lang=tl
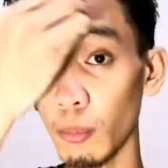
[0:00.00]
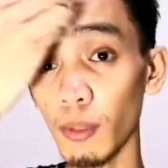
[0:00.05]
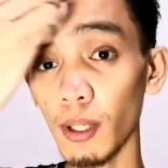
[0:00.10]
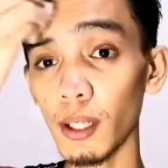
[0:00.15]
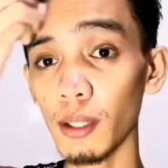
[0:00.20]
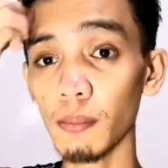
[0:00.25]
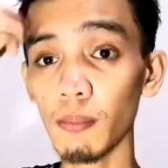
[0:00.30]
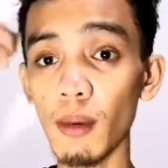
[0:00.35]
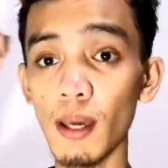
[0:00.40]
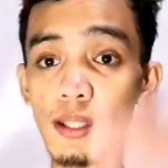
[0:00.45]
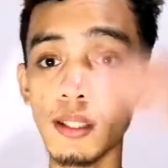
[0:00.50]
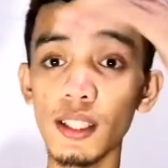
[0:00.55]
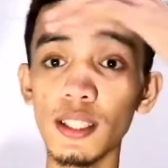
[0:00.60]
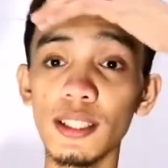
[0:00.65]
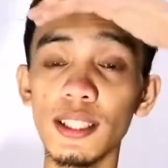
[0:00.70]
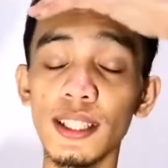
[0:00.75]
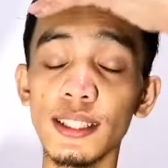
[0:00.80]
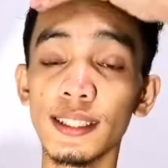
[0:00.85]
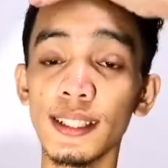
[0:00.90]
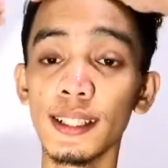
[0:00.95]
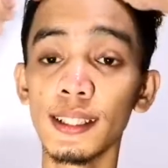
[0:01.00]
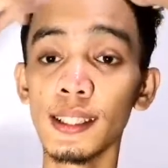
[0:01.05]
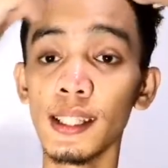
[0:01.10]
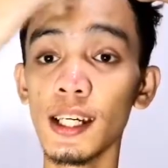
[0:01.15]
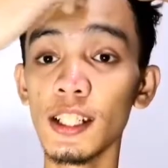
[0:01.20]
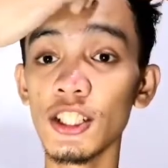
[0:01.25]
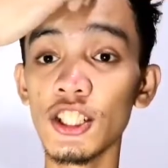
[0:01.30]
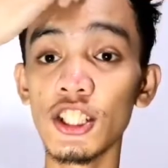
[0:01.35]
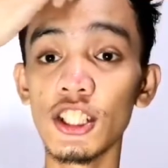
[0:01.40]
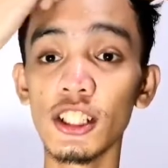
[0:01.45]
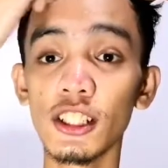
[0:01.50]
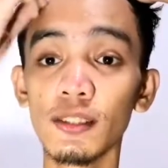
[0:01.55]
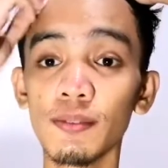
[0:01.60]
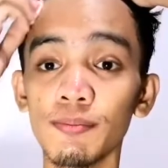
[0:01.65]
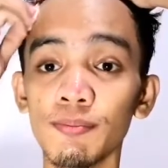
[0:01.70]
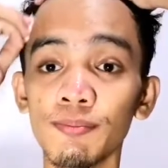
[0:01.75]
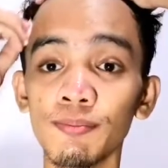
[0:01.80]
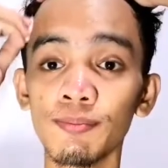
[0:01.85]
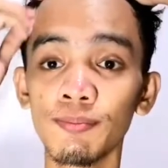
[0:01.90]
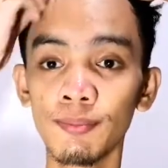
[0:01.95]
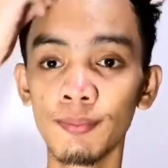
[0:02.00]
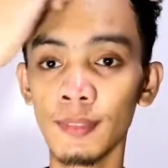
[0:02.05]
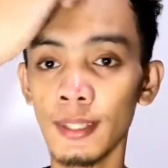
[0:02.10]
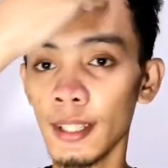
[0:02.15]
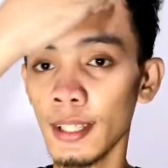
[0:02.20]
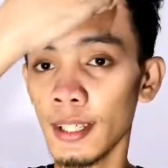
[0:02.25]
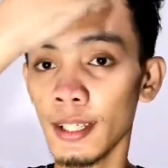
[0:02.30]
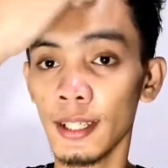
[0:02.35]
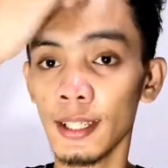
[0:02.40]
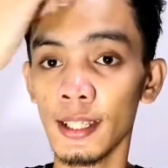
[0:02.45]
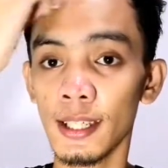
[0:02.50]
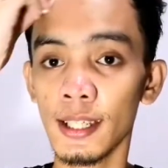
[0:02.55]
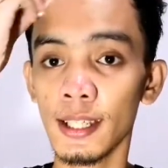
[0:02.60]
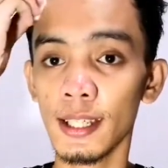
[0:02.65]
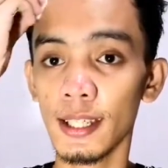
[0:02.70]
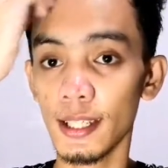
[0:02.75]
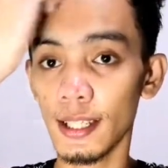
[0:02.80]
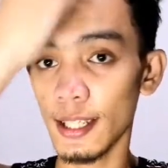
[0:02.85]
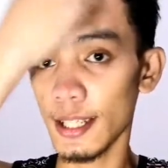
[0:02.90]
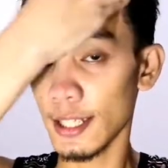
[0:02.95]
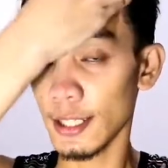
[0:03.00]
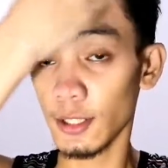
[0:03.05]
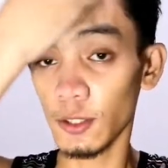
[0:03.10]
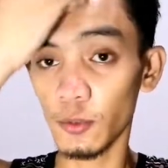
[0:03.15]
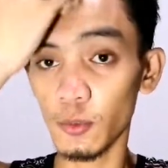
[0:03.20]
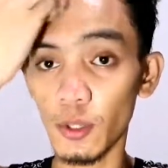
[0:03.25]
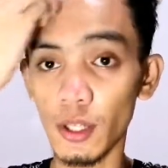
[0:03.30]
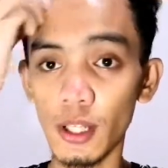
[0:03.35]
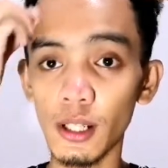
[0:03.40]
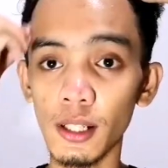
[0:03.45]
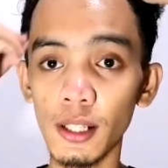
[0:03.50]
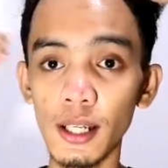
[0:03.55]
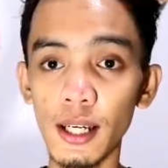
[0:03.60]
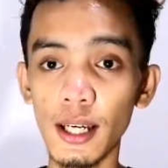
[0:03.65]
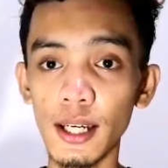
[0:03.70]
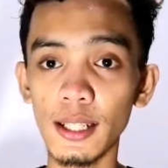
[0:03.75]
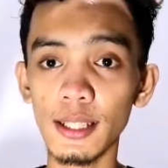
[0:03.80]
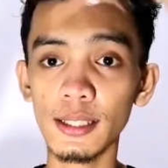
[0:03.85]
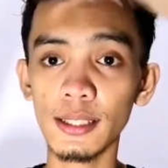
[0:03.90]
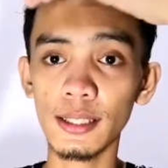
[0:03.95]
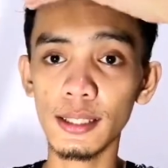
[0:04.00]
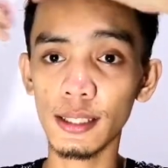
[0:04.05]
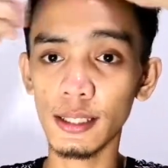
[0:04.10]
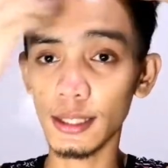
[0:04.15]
to my messages, Ate Ash. As well as...